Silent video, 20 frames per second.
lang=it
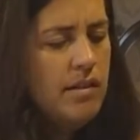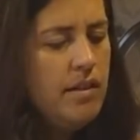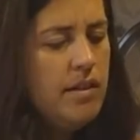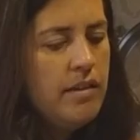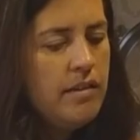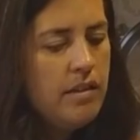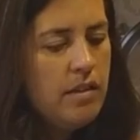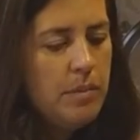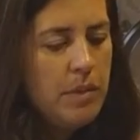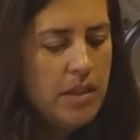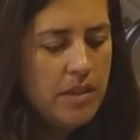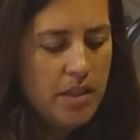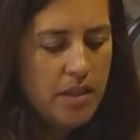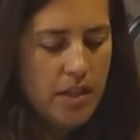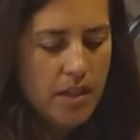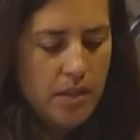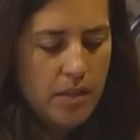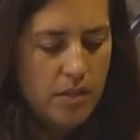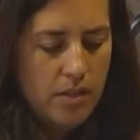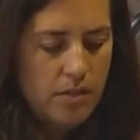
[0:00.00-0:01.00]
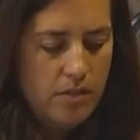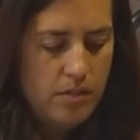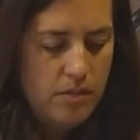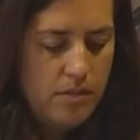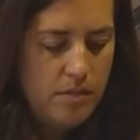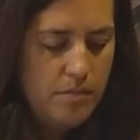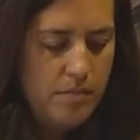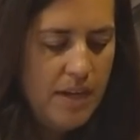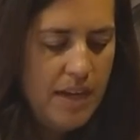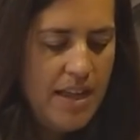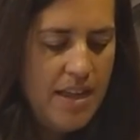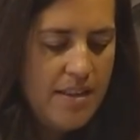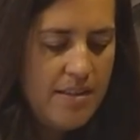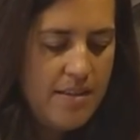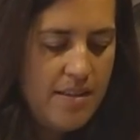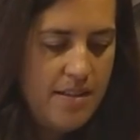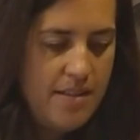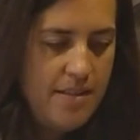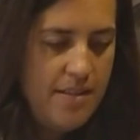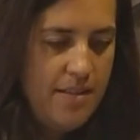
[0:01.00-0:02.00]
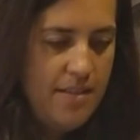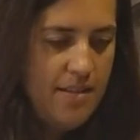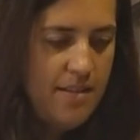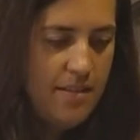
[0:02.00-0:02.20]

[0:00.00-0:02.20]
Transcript: e si mette dentro. Magari senza